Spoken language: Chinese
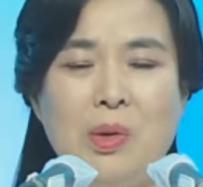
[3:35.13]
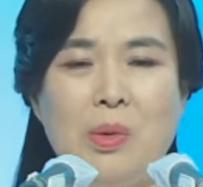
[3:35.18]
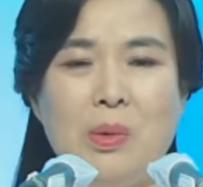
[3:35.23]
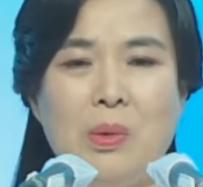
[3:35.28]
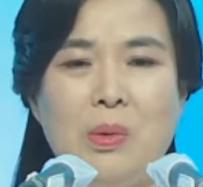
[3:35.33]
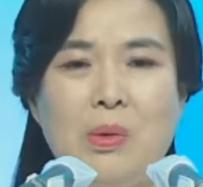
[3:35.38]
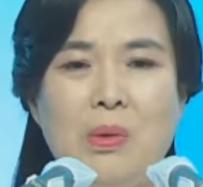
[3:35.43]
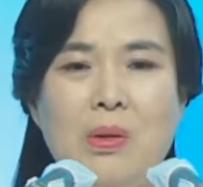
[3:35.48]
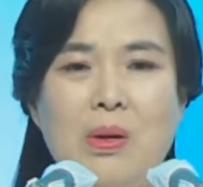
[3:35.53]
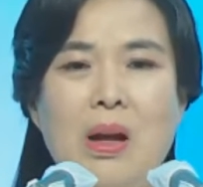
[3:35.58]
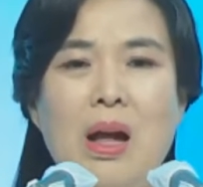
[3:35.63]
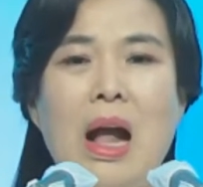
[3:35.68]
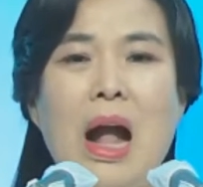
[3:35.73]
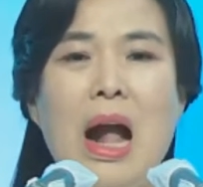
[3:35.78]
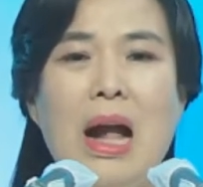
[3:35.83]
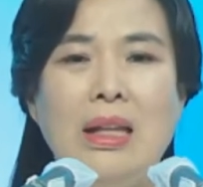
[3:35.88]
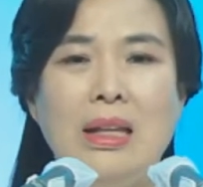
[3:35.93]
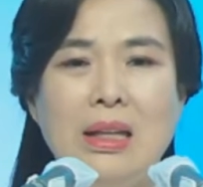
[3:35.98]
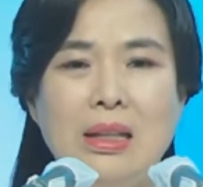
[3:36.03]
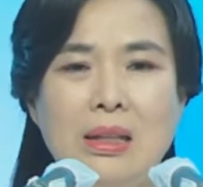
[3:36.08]
如果我
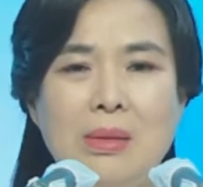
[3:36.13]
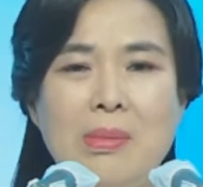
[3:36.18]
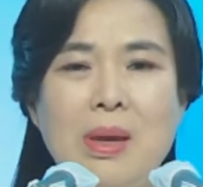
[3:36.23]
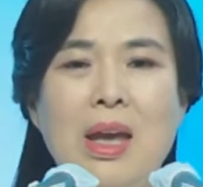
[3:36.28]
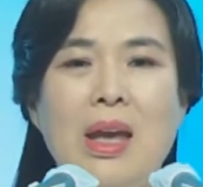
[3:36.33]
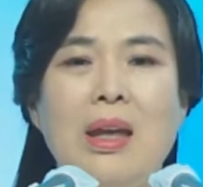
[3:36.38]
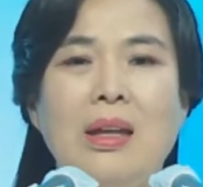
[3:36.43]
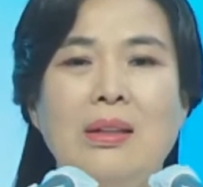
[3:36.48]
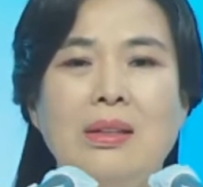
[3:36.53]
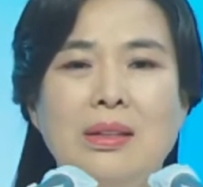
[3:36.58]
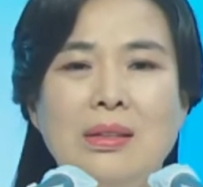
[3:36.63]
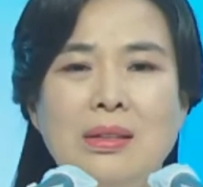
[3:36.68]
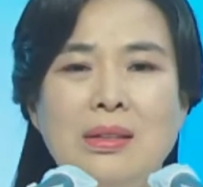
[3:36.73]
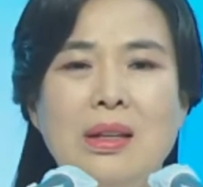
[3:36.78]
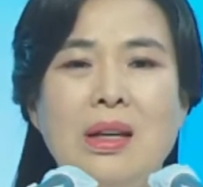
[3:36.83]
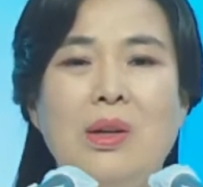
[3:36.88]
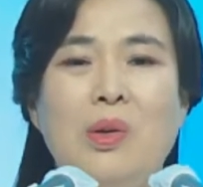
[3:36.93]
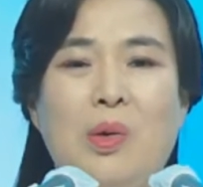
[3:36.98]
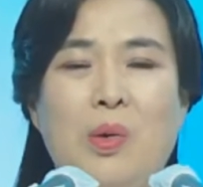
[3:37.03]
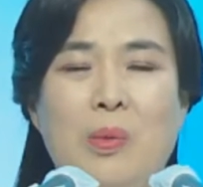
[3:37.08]
们全然遵从
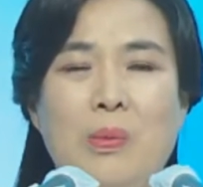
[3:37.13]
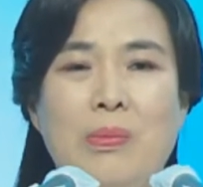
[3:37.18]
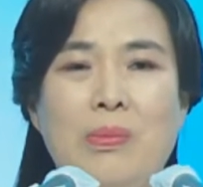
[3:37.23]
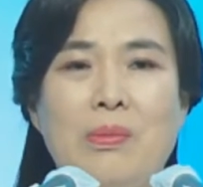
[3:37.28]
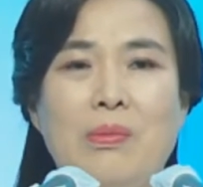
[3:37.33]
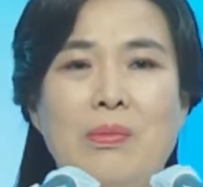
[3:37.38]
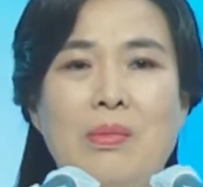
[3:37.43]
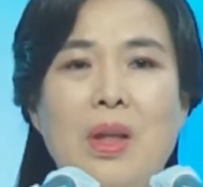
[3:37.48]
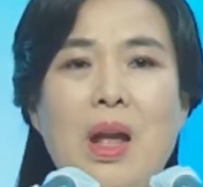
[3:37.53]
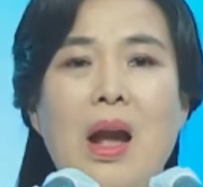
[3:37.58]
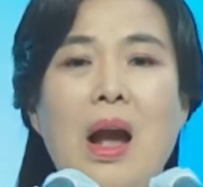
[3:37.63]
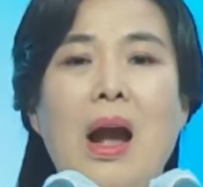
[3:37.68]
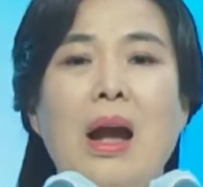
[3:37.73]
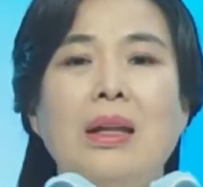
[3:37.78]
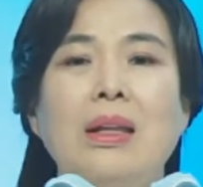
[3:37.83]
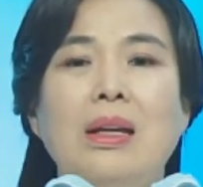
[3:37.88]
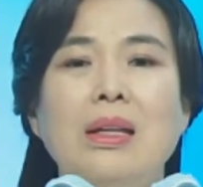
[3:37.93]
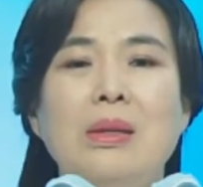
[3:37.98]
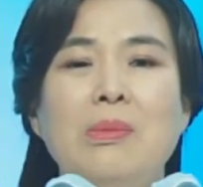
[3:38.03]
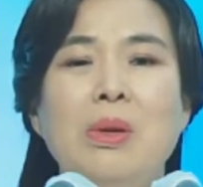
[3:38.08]
神的旨意，
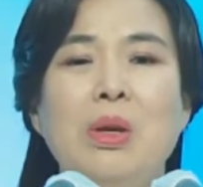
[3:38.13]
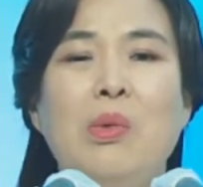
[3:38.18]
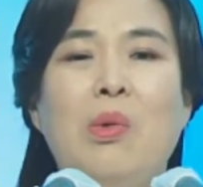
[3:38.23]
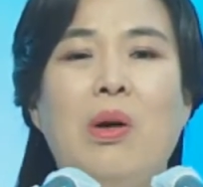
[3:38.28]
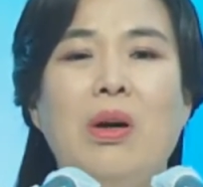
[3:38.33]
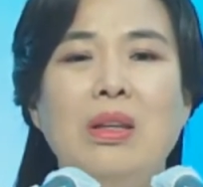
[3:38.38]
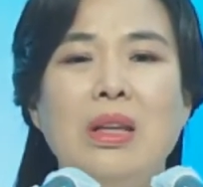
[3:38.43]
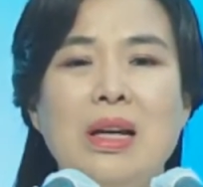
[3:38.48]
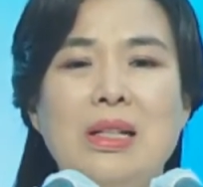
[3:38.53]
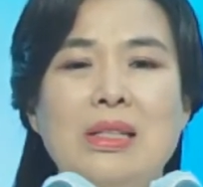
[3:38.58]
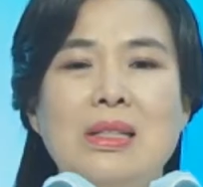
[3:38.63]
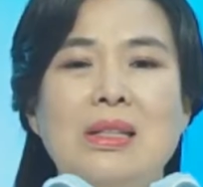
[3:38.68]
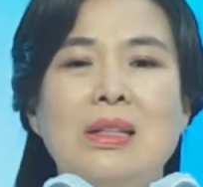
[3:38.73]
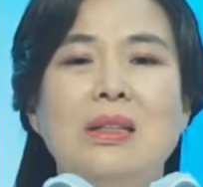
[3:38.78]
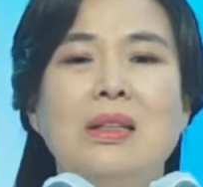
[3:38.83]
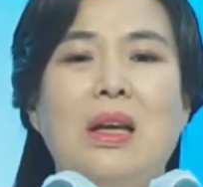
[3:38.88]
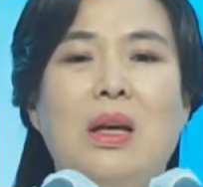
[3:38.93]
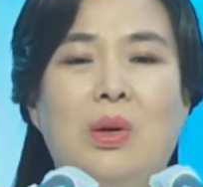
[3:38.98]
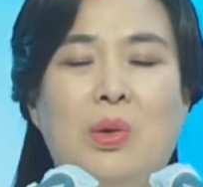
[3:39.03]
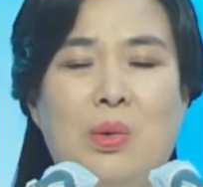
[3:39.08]
只做讨神
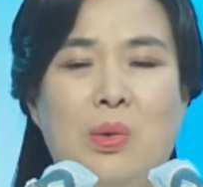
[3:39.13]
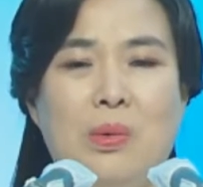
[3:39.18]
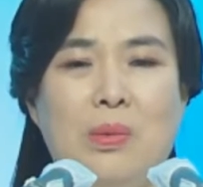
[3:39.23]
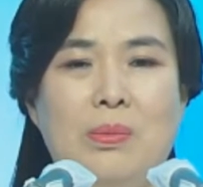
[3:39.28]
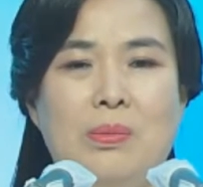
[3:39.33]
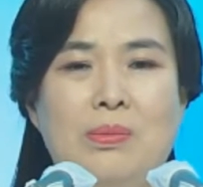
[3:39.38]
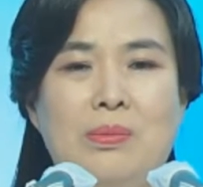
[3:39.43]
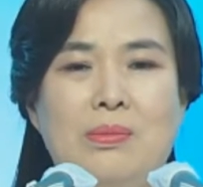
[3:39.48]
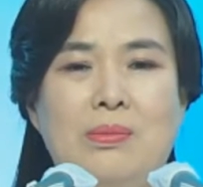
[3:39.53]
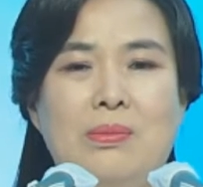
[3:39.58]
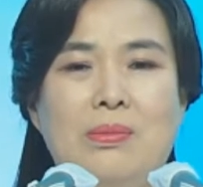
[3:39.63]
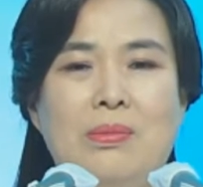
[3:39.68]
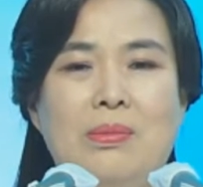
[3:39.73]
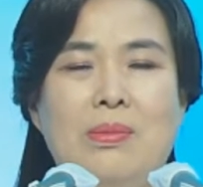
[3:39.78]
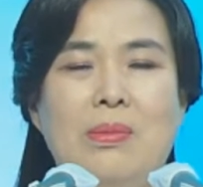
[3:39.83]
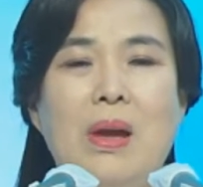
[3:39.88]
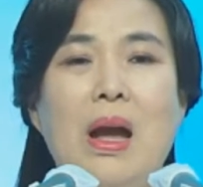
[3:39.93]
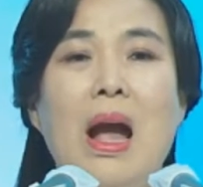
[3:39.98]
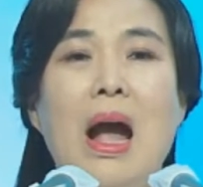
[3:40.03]
喜悦的事情，